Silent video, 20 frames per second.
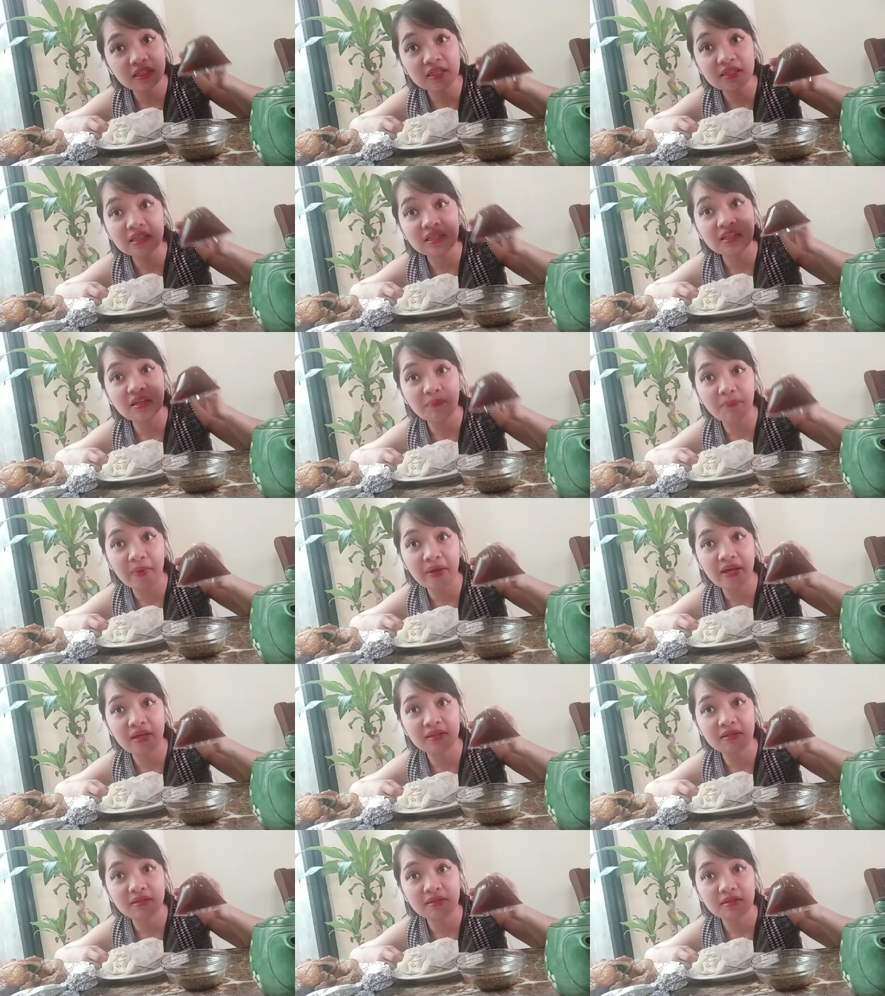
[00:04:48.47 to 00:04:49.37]
hindi
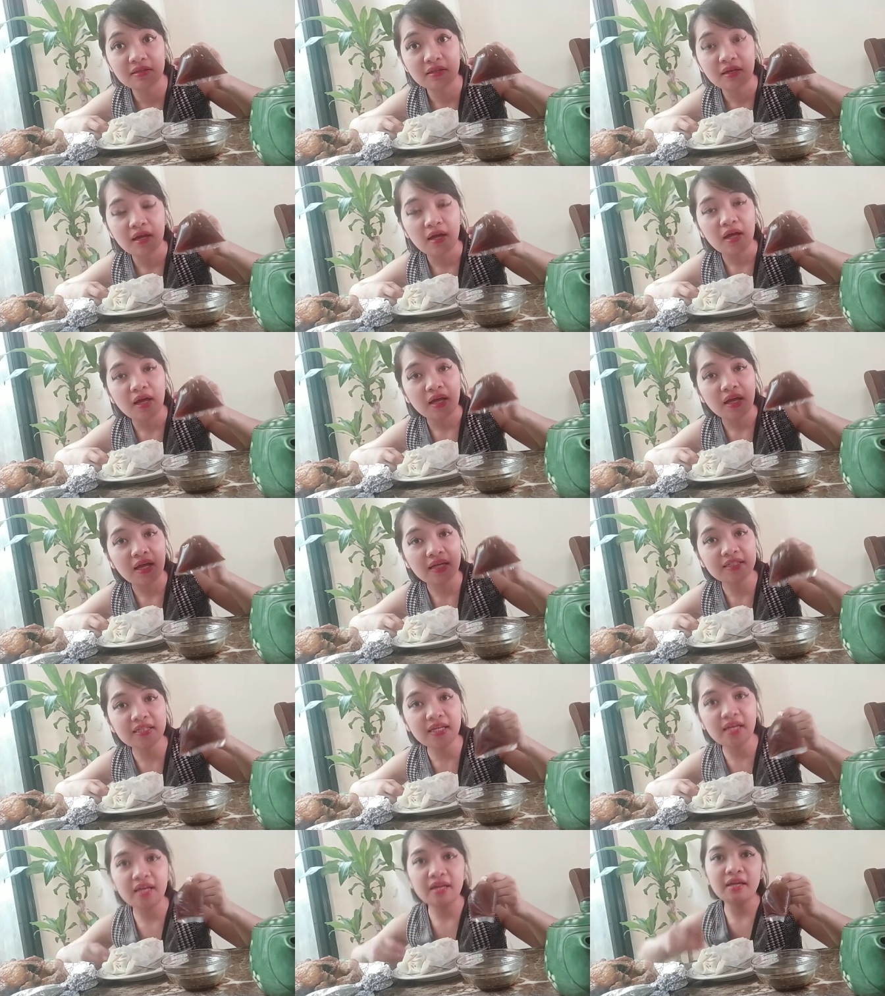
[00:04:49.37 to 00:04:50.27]
tinipid.
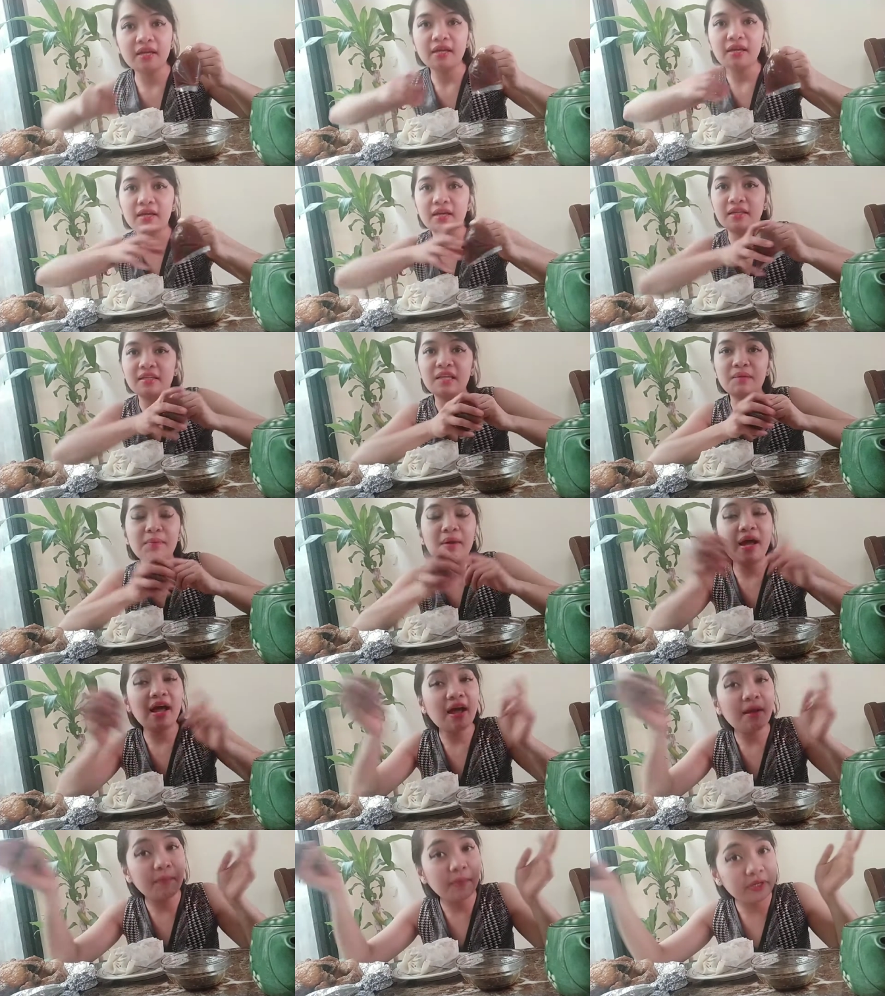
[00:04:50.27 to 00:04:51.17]
Kasi, di
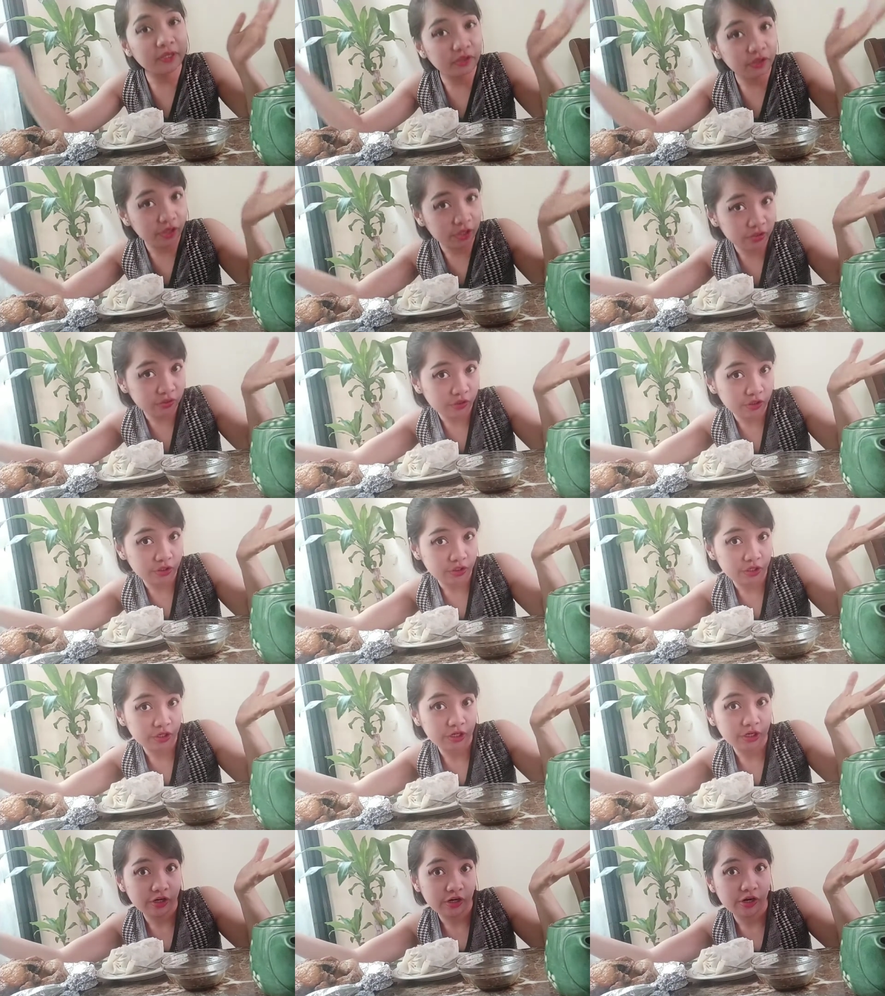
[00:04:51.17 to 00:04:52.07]
ba apat yung
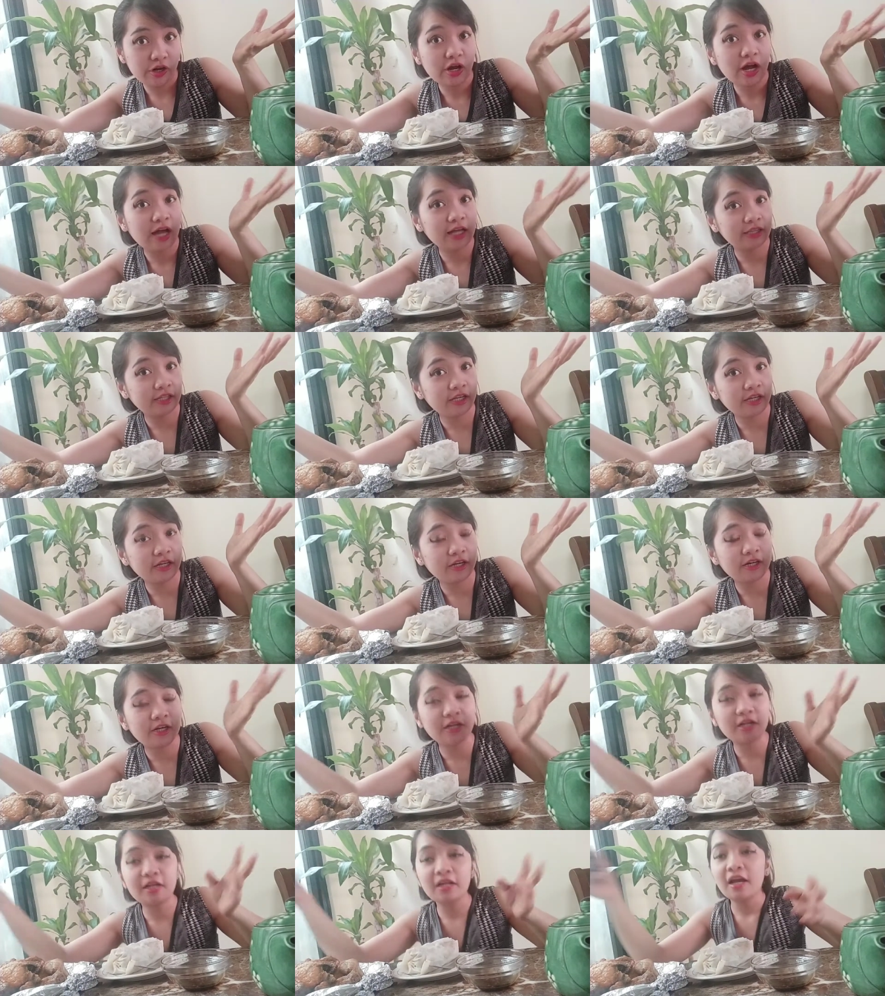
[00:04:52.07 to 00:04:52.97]
in-order ko, ate
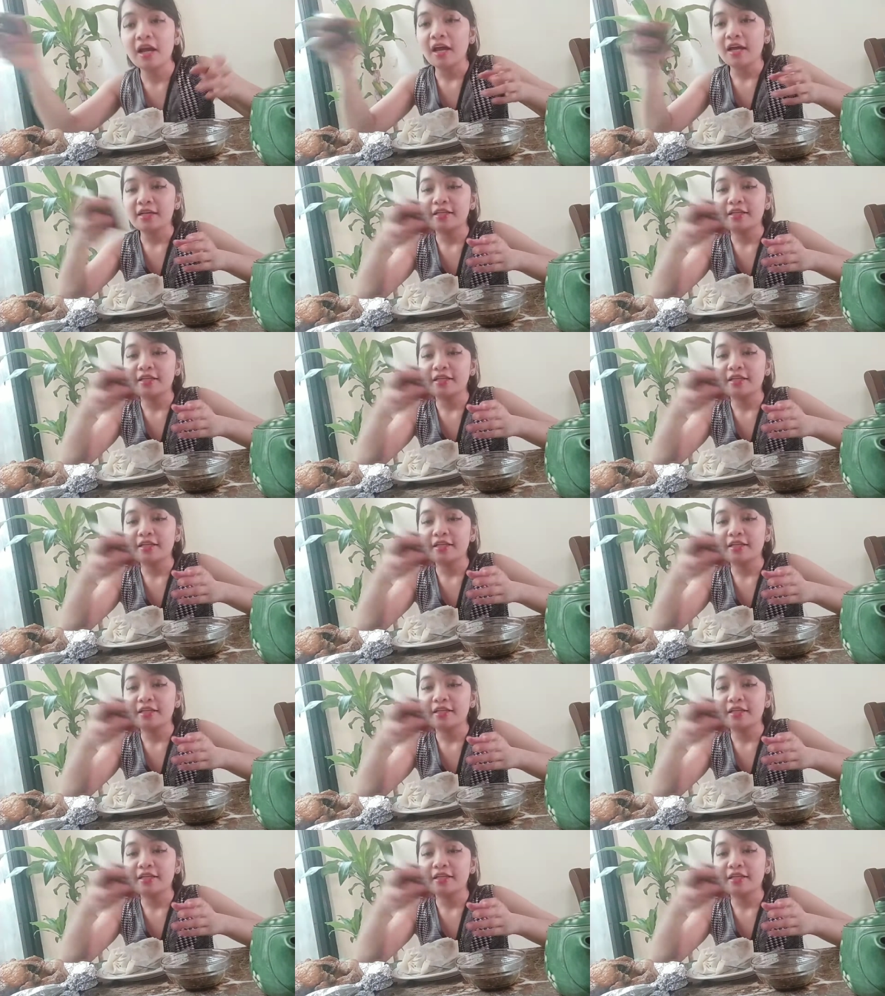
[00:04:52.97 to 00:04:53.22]
girl?